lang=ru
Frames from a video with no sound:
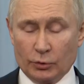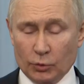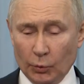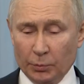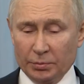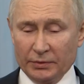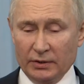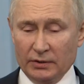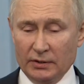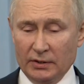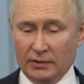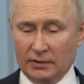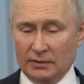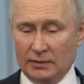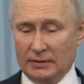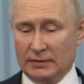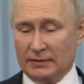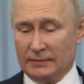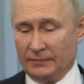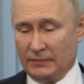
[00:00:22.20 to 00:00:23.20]
крупный
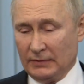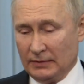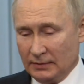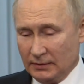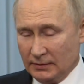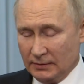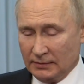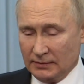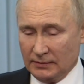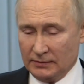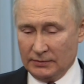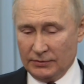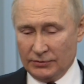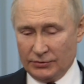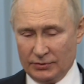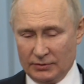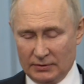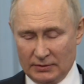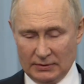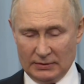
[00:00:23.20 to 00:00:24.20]
деятель
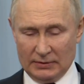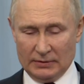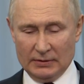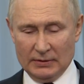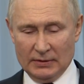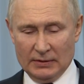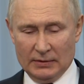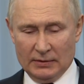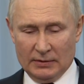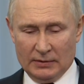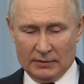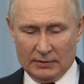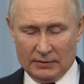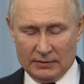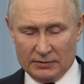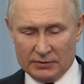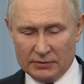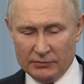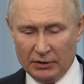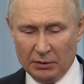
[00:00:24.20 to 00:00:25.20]
значит,
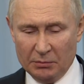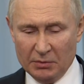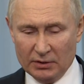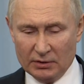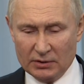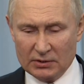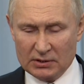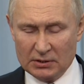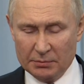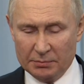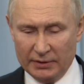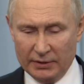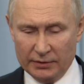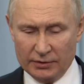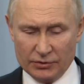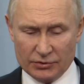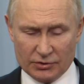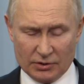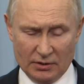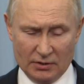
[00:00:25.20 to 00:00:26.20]
современности,
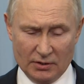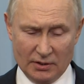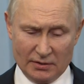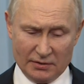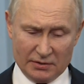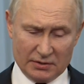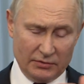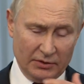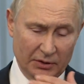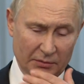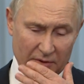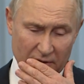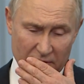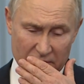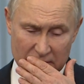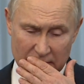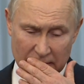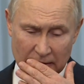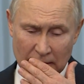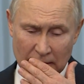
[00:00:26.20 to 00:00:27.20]
политический деятель современности.